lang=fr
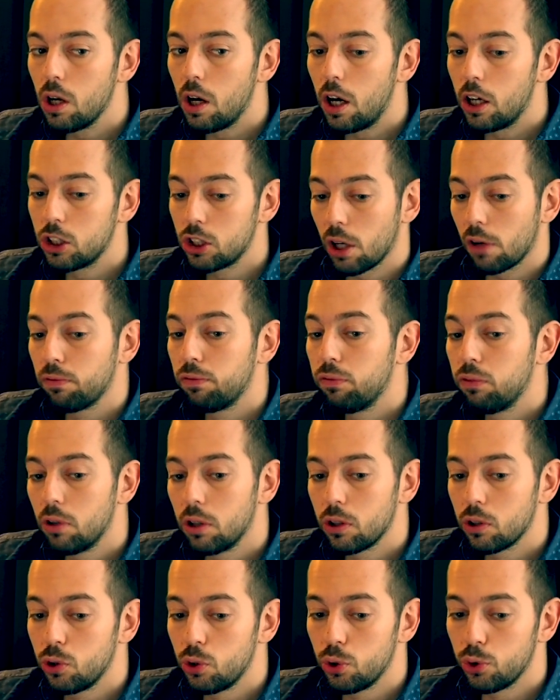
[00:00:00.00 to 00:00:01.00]
à chaque
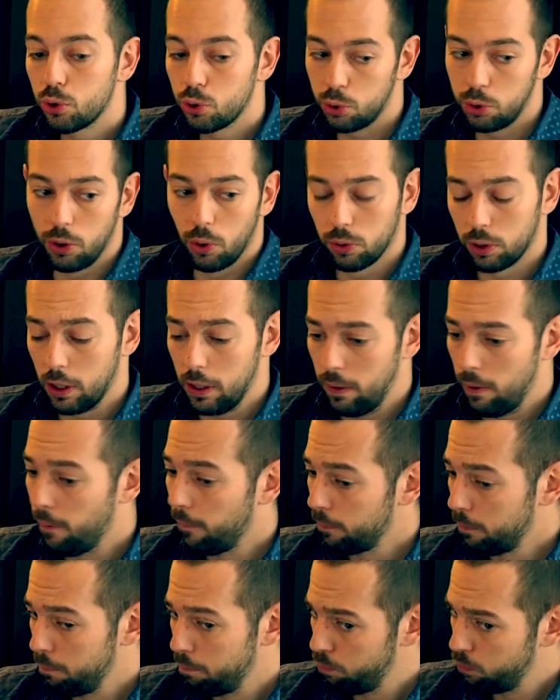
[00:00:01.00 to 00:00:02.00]
fois que je suis en
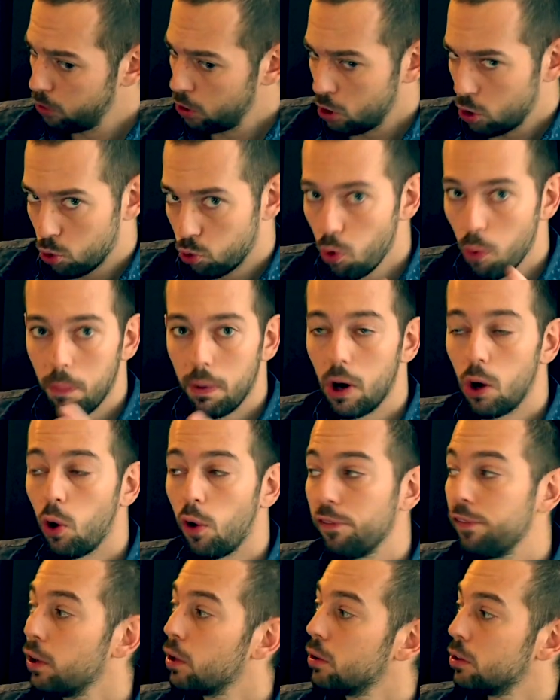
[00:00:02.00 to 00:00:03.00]
Thaïlande. Je veux pas
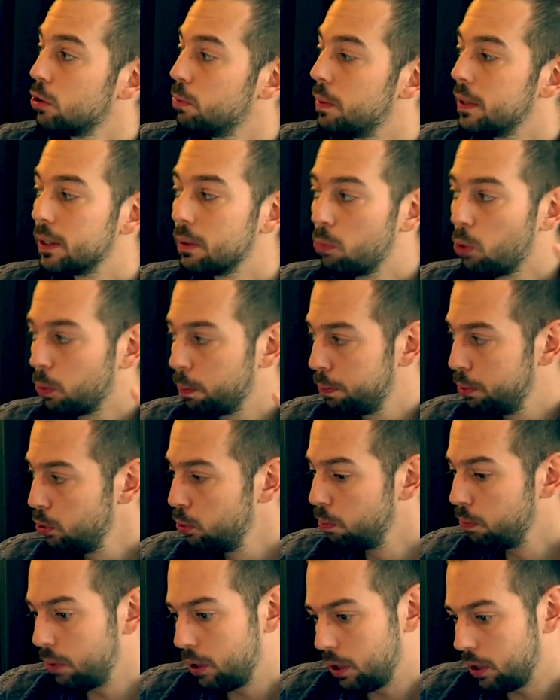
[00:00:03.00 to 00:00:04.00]
leur faire spécialement de
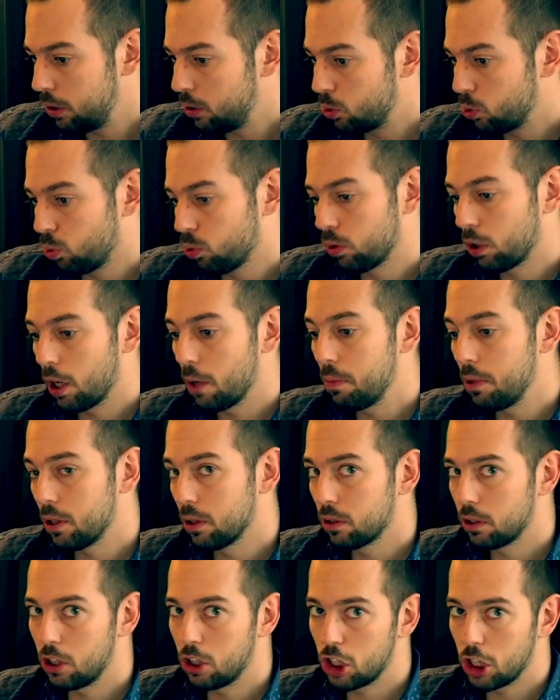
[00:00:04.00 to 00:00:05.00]
pub, mais ils sont très
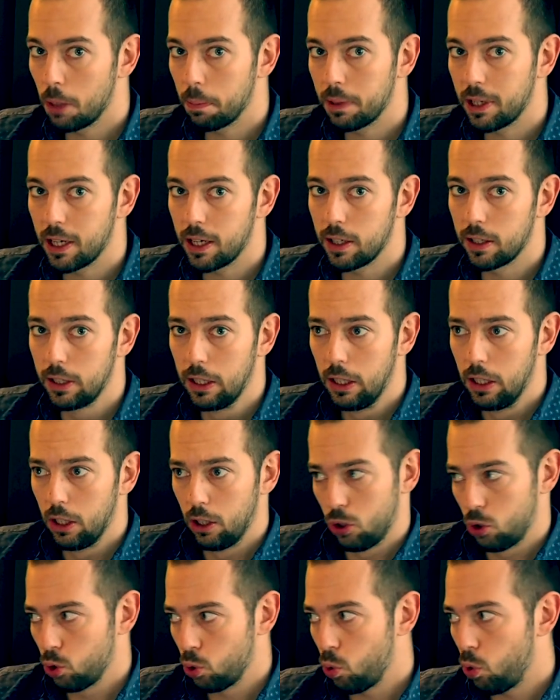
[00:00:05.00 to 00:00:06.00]
bien. C'est Chapka.
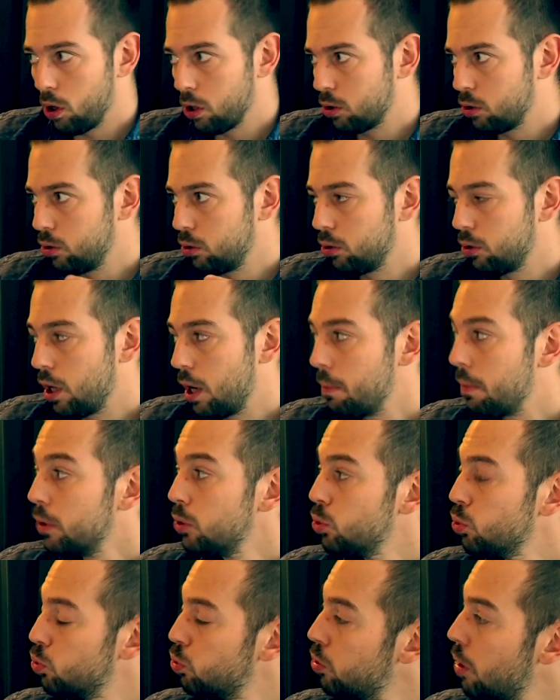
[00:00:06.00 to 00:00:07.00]
Je crois que là, bah,
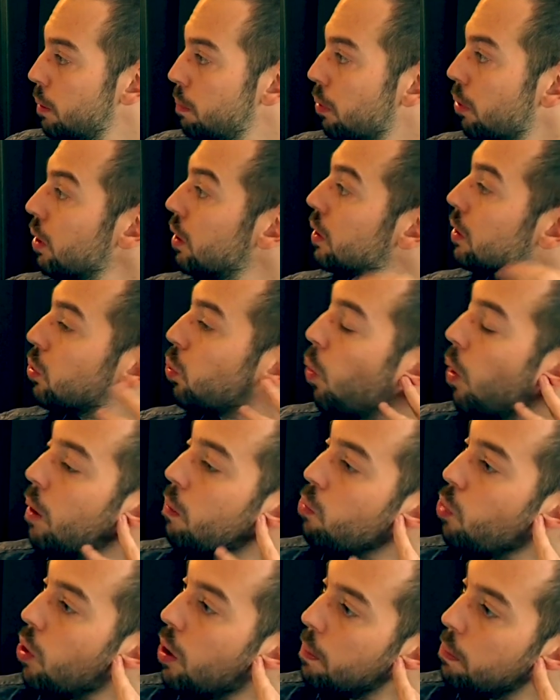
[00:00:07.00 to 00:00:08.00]
du coup, là, pour les trois
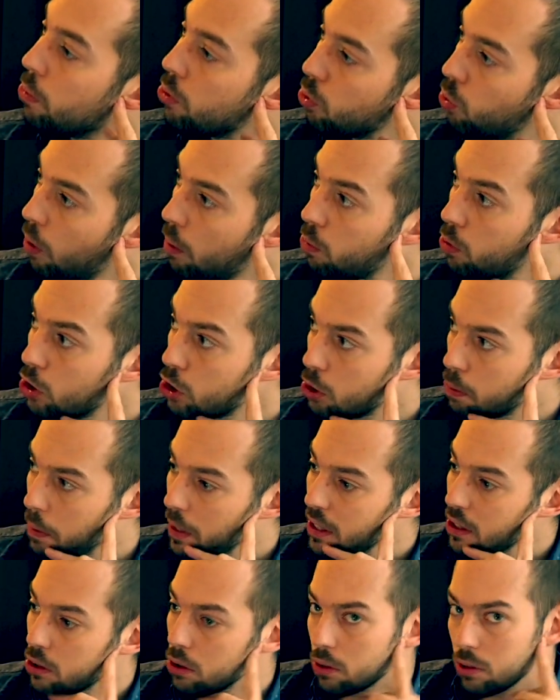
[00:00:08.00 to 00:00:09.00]
mois, trois mois, je
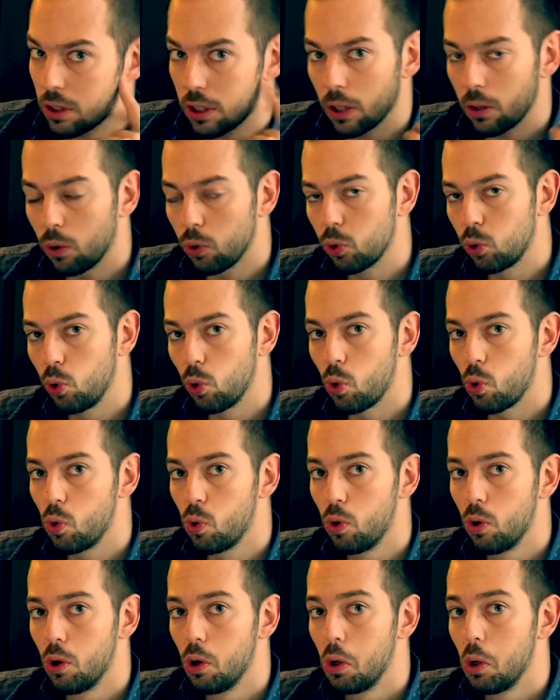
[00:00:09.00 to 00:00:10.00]
paye 150
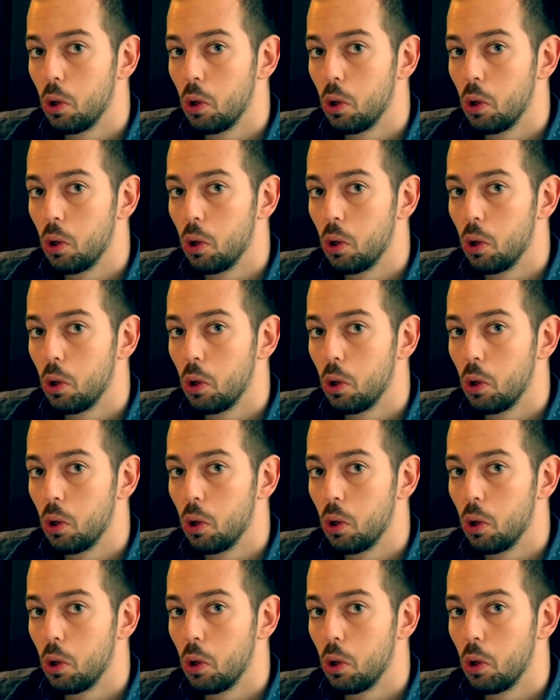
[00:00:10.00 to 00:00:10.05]
euros.